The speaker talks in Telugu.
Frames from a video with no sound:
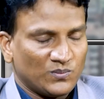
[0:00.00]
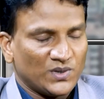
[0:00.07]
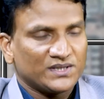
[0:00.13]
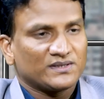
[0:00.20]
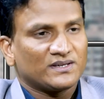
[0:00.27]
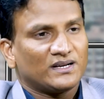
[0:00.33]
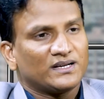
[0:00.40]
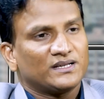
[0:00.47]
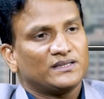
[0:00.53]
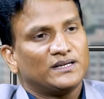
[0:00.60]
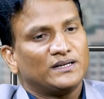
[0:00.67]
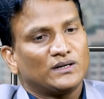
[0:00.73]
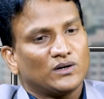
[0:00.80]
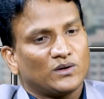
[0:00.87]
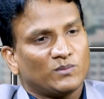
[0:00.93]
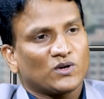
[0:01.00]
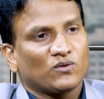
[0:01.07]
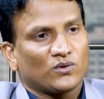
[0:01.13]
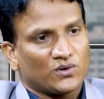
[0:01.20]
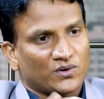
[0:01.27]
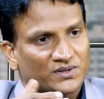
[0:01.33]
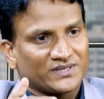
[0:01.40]
బేసికల్గా దీంట్లో మనం
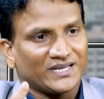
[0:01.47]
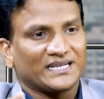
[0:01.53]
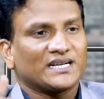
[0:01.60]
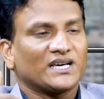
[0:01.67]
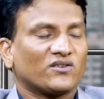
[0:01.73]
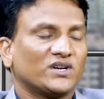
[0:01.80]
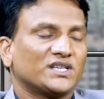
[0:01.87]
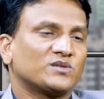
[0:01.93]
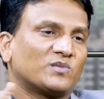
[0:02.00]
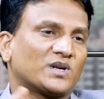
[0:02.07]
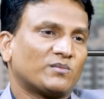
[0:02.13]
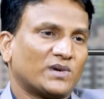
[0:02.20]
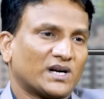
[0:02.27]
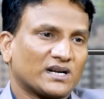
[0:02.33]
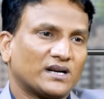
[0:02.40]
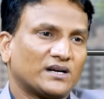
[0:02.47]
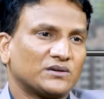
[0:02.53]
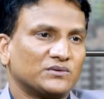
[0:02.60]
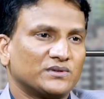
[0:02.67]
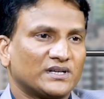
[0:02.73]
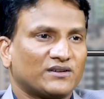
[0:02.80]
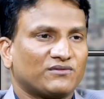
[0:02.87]
ఒక్కొక్క సెక్టర్ వైజ్ మనం
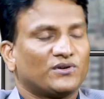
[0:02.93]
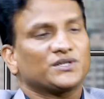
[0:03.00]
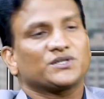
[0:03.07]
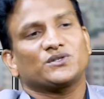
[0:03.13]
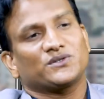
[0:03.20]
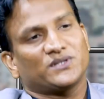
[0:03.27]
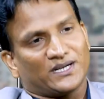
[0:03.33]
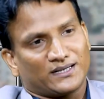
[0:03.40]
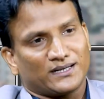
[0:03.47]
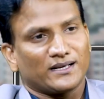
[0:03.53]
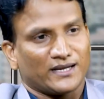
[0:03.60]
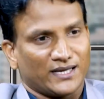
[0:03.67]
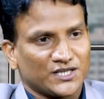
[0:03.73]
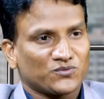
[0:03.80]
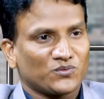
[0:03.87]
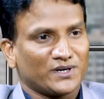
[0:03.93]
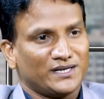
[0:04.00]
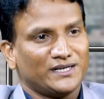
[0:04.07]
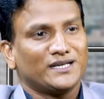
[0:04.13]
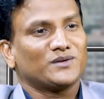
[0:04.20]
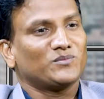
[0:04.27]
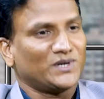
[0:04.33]
మాట్లాడుకుంటే ఫస్ట్ సెక్టర్ యాజ్ ఫర్
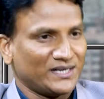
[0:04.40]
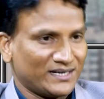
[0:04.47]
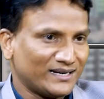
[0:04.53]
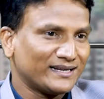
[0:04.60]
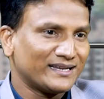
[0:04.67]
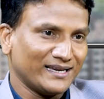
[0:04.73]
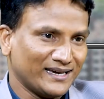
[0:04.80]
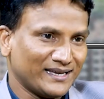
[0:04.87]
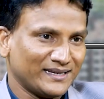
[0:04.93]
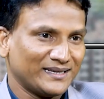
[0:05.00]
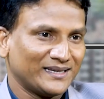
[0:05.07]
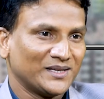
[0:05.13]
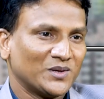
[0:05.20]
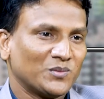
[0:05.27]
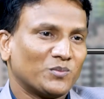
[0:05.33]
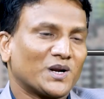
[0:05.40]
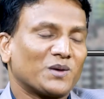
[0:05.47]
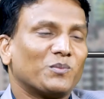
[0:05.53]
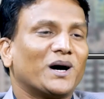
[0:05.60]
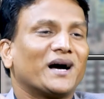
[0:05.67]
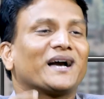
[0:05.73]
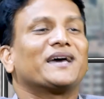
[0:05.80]
ఇండియన్ మెంటాలిటీ కానీ మనం
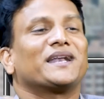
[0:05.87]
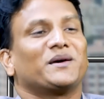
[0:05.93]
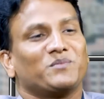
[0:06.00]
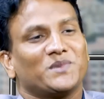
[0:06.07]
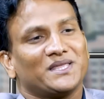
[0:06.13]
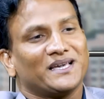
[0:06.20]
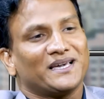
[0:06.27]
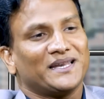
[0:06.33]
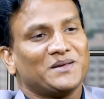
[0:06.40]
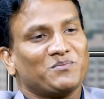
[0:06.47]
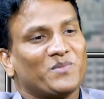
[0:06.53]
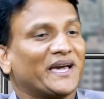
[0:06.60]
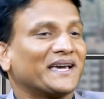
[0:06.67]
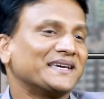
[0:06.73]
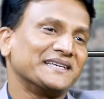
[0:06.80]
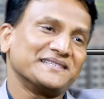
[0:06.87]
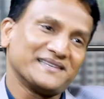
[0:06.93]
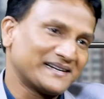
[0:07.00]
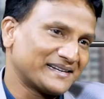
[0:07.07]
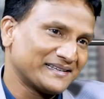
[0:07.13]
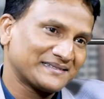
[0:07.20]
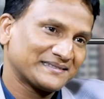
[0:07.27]
బాగా నమ్మేది కానీ బ్యాంకింగ్
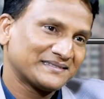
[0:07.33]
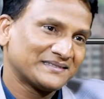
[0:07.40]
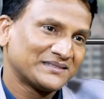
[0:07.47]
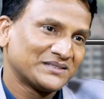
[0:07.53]
సెక్టర్